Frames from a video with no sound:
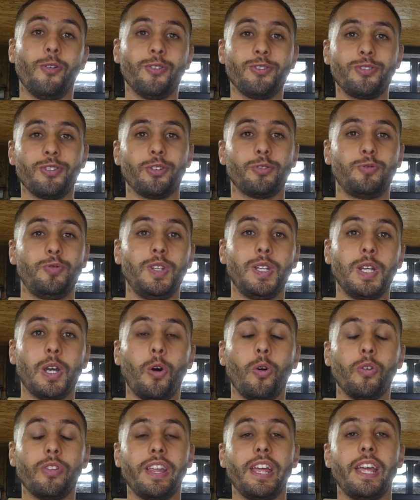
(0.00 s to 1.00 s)
Aujourd'hui,
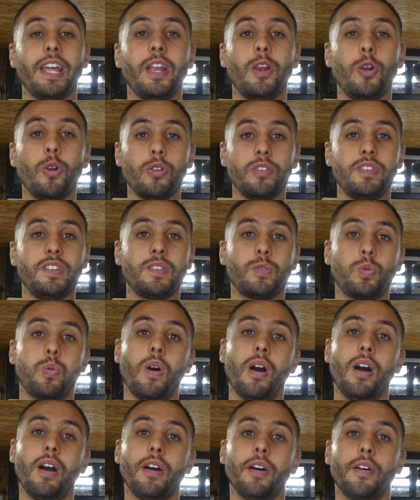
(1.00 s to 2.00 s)
on est lundi
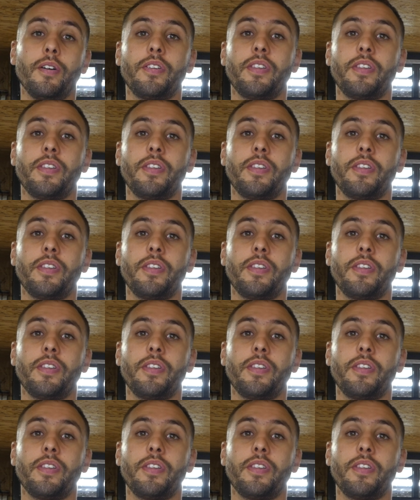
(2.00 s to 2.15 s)
soir,